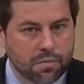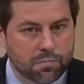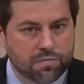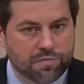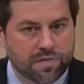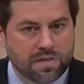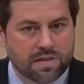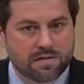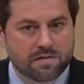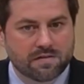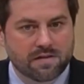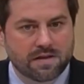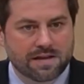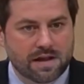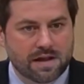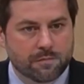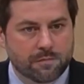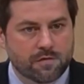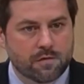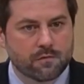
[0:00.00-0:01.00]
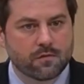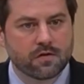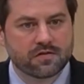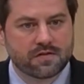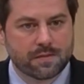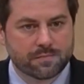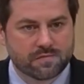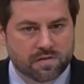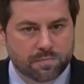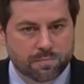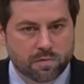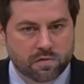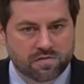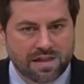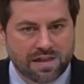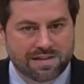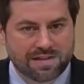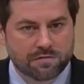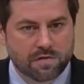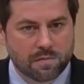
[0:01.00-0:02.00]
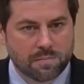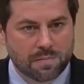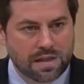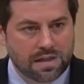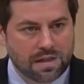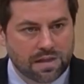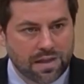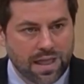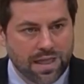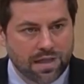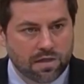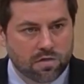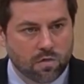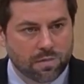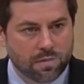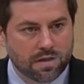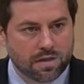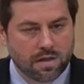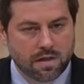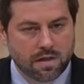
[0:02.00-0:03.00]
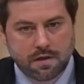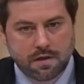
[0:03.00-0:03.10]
befinden sich knapp 75 Prozent der Familieneinkommen